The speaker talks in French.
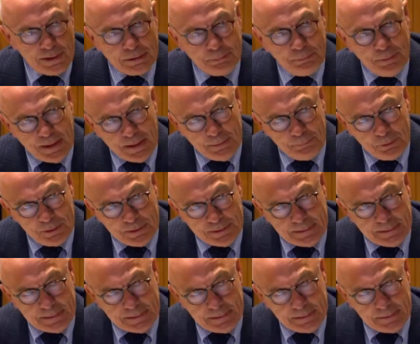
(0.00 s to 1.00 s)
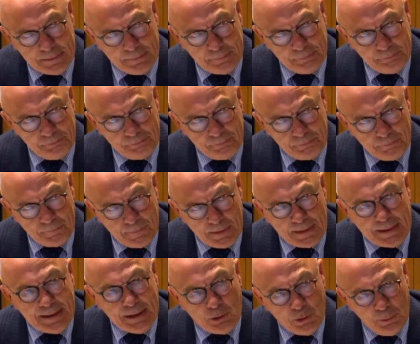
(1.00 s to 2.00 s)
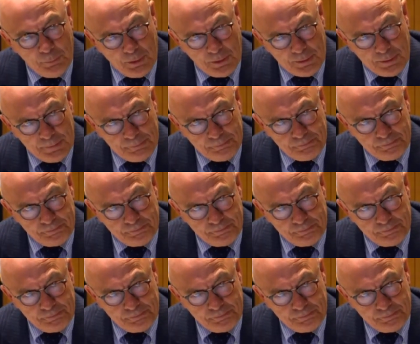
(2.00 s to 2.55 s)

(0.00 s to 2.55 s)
l'expert et le politique. Qui commande